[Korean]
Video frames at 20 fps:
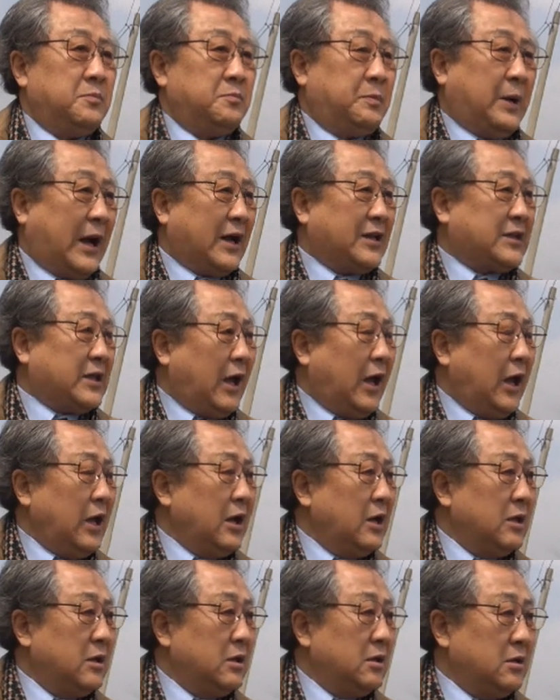바다
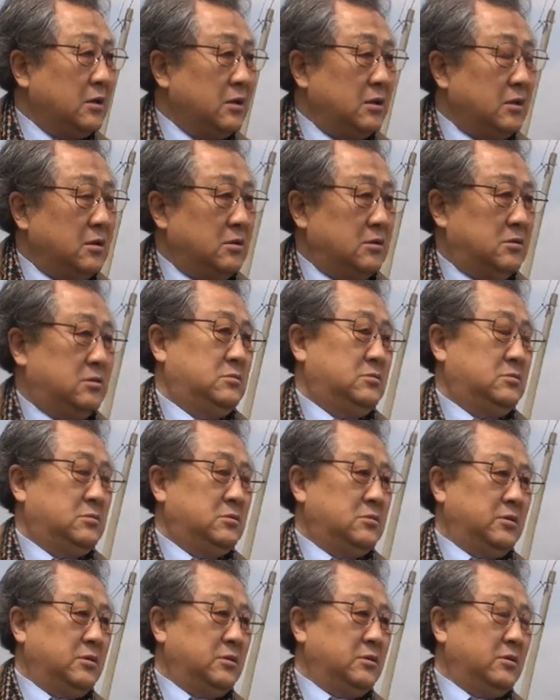
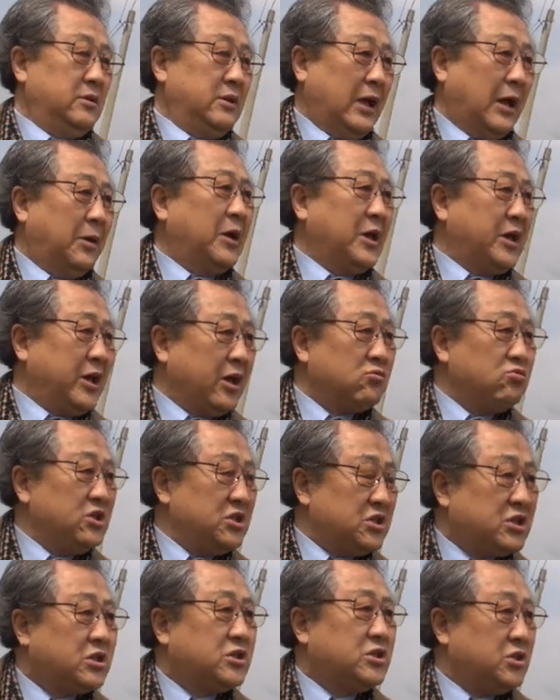남한
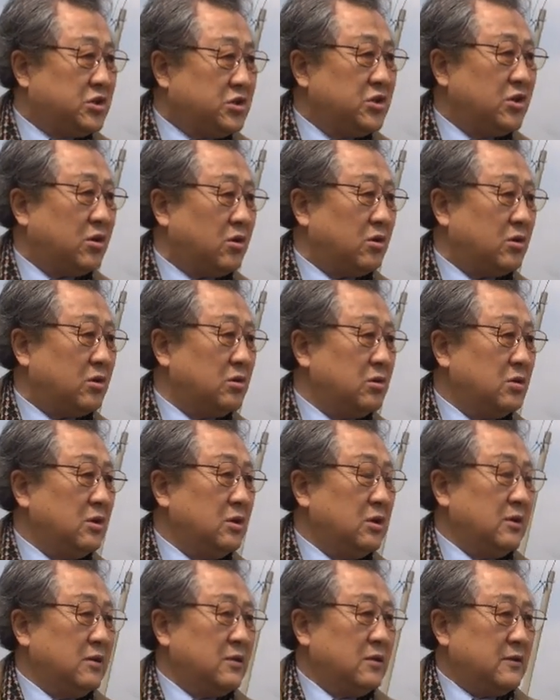해군이 지키지요
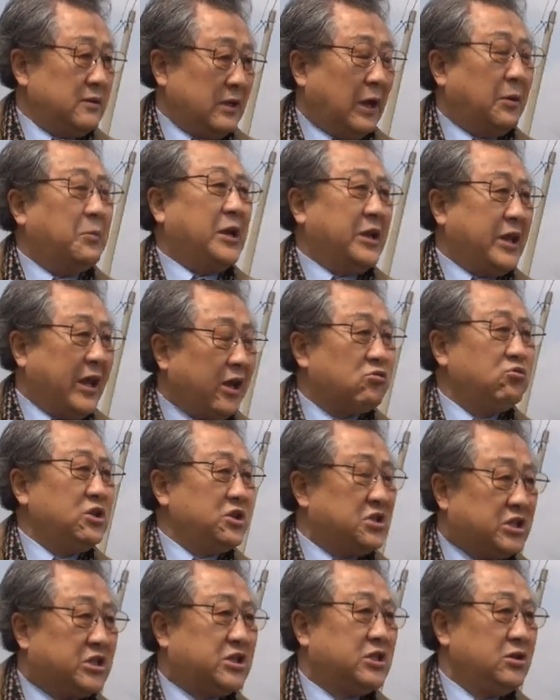남한
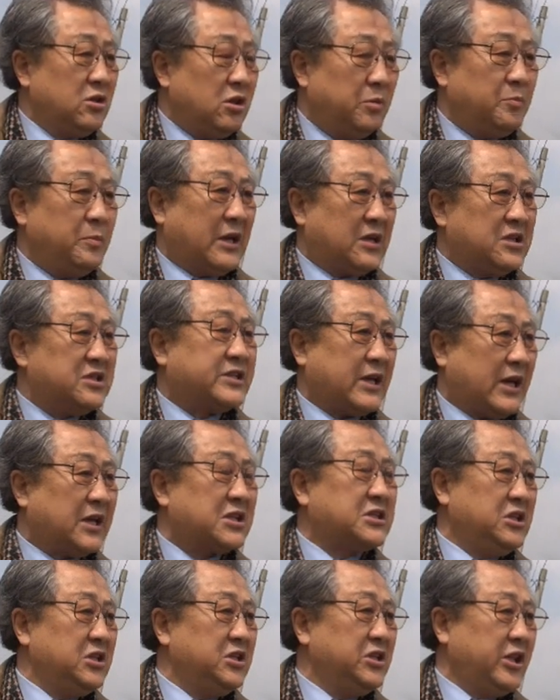해군이 지키는 것만은
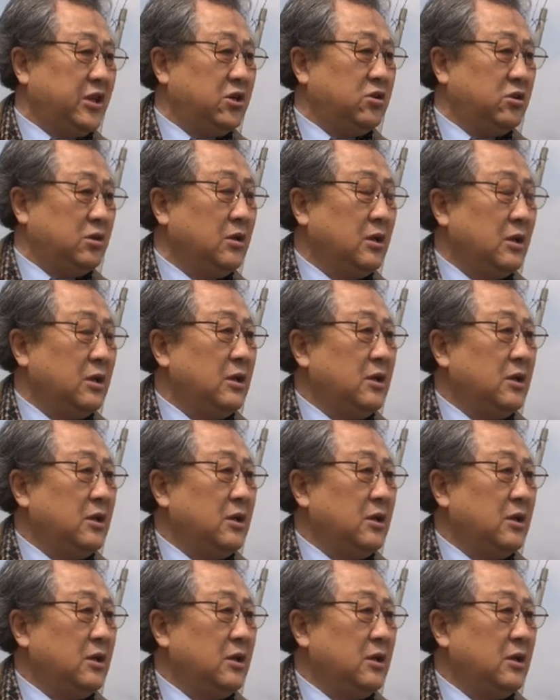사실인데는